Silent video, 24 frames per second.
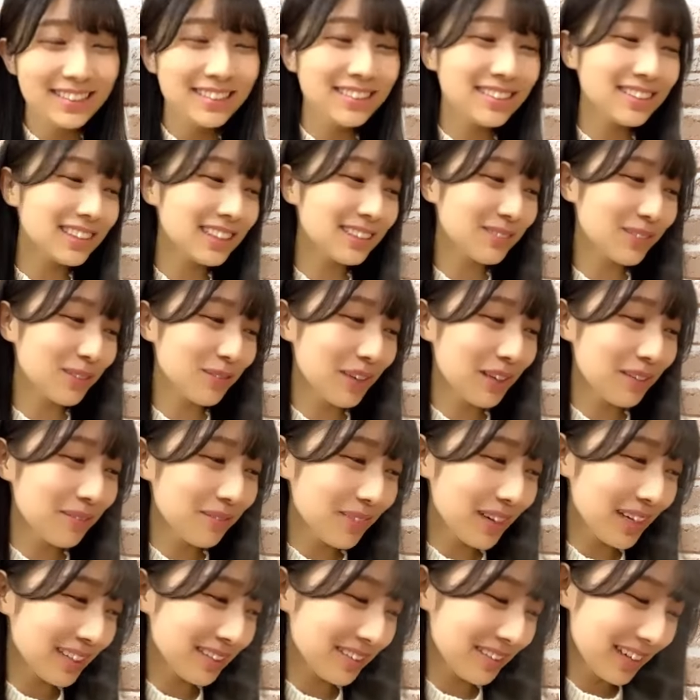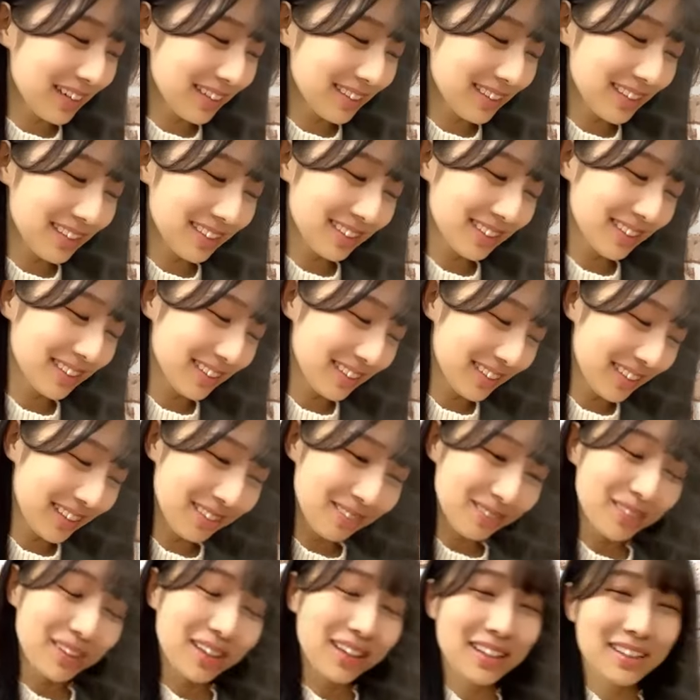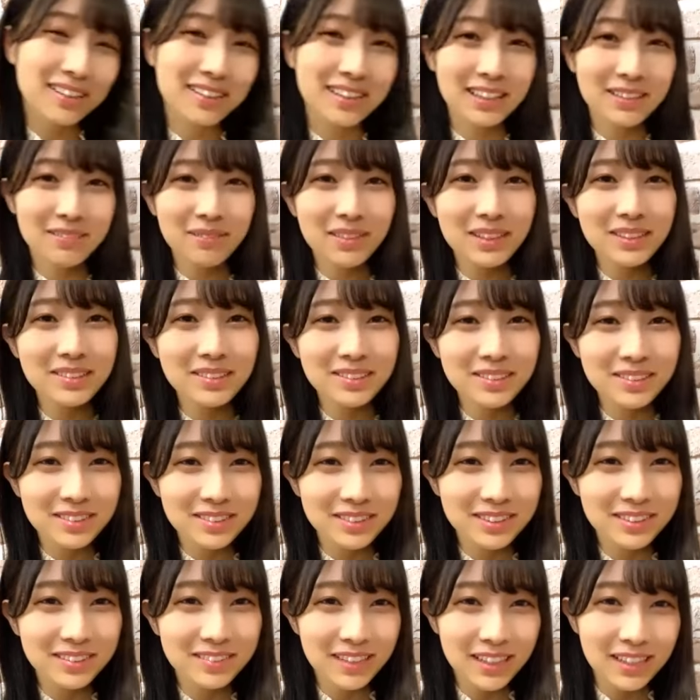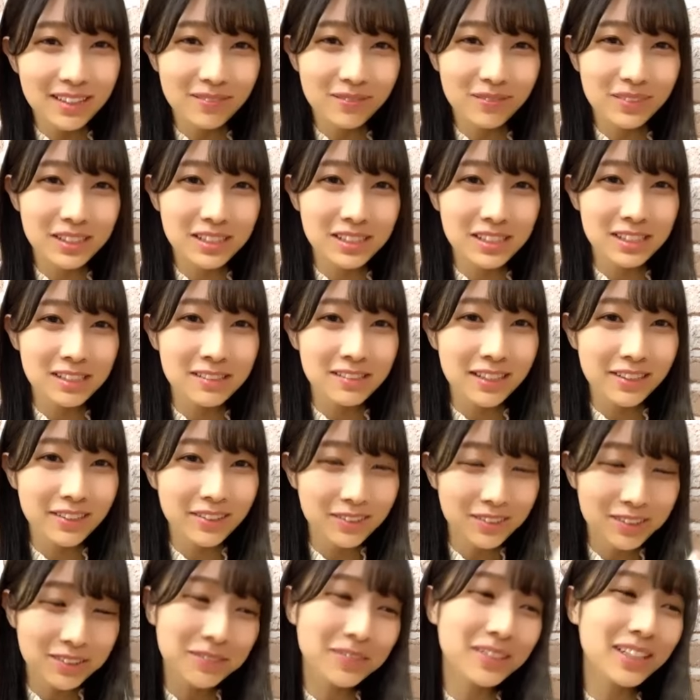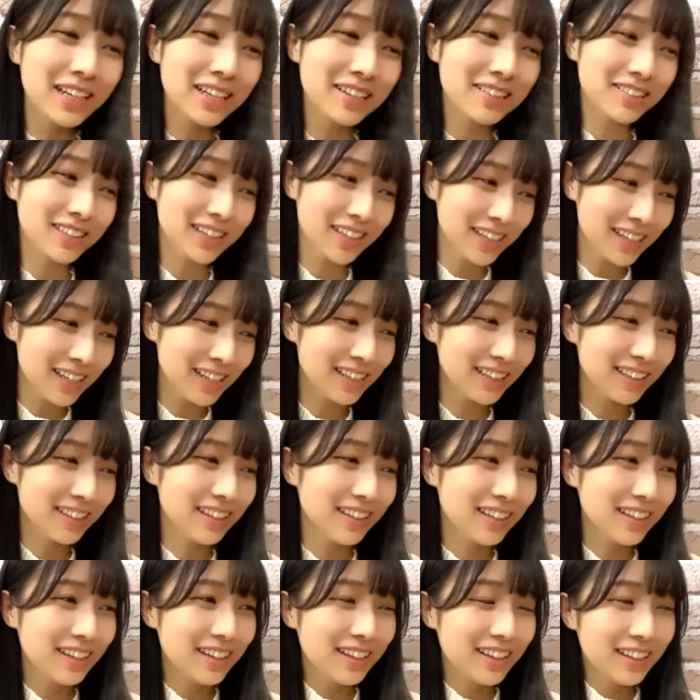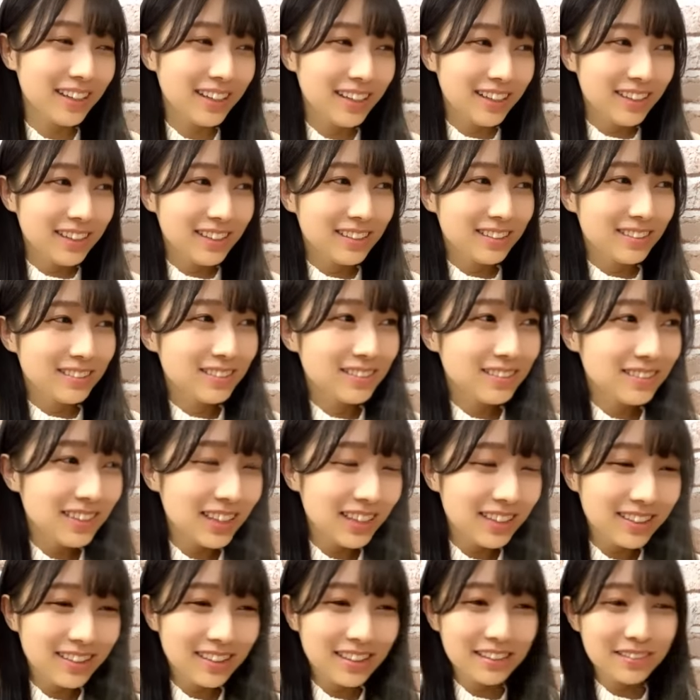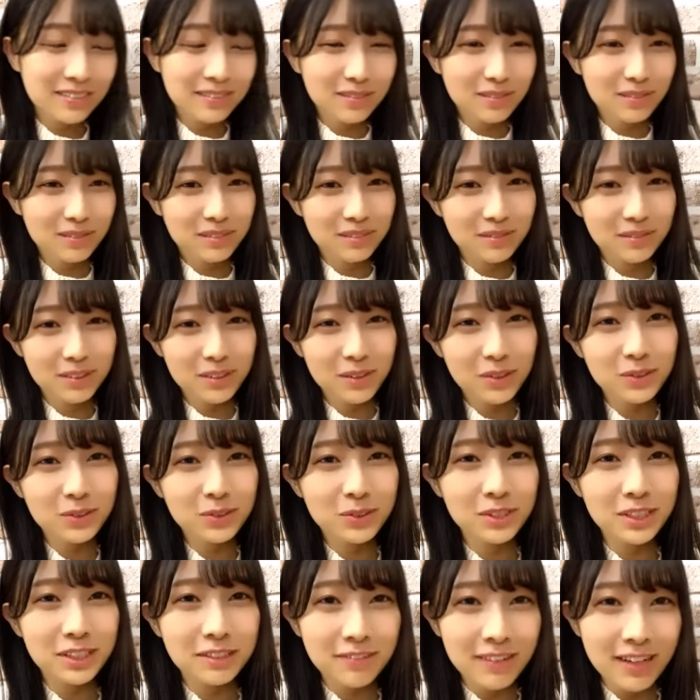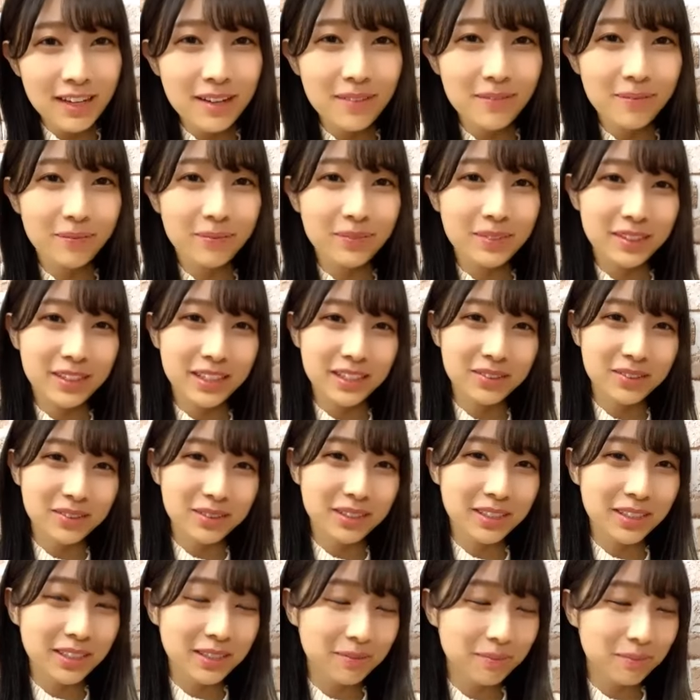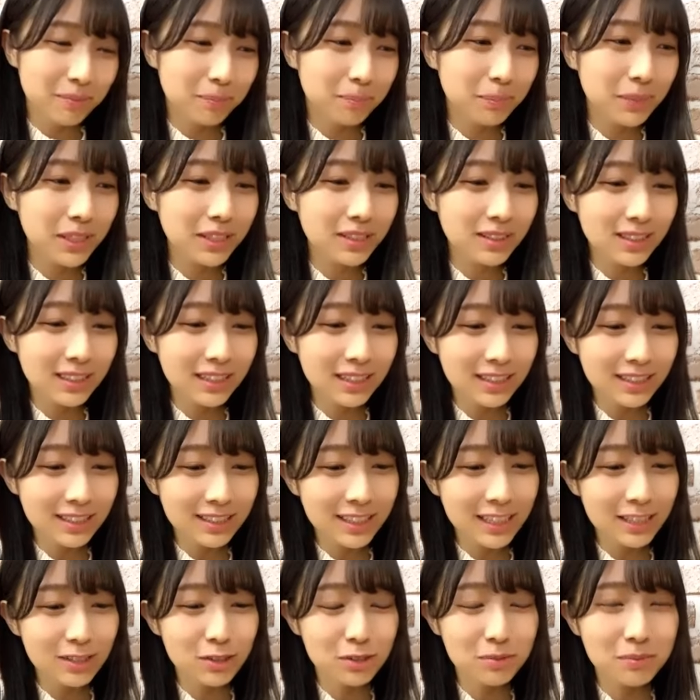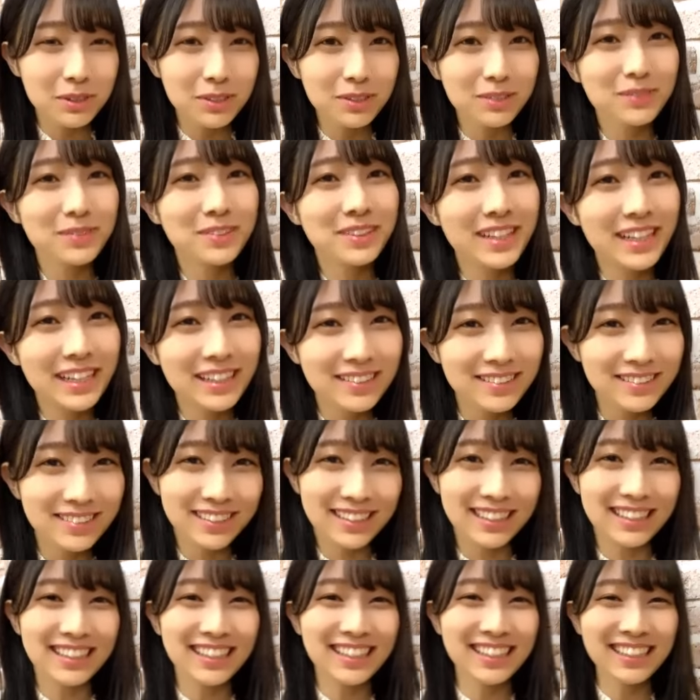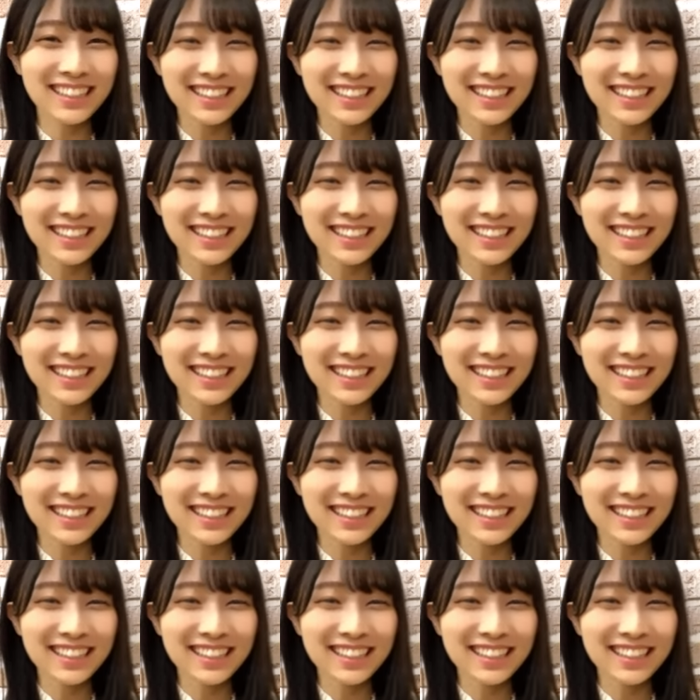昨日でもメンバーと話しててね「サンバトル」は1位は曲もらえるからうんなんか6位は逆に3日休みをもらえるとか